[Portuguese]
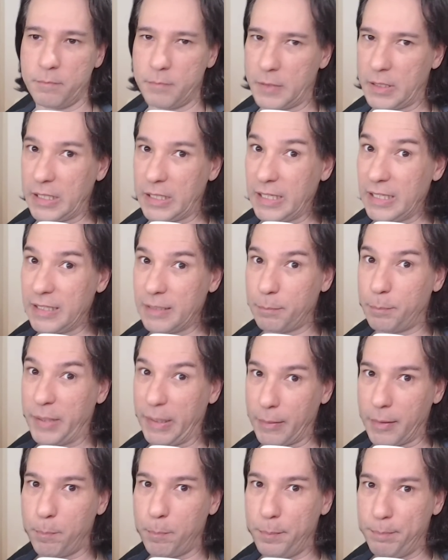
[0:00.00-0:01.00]
em,
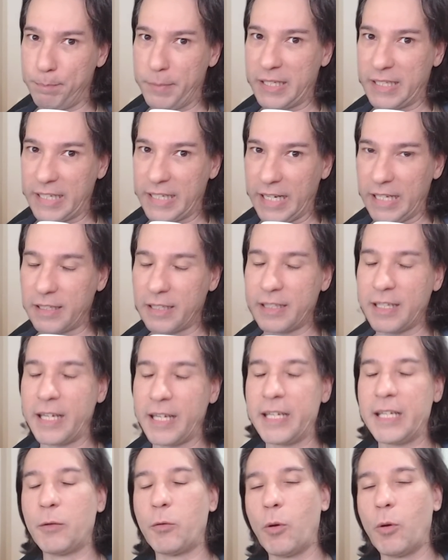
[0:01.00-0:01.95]
pequena, né? Em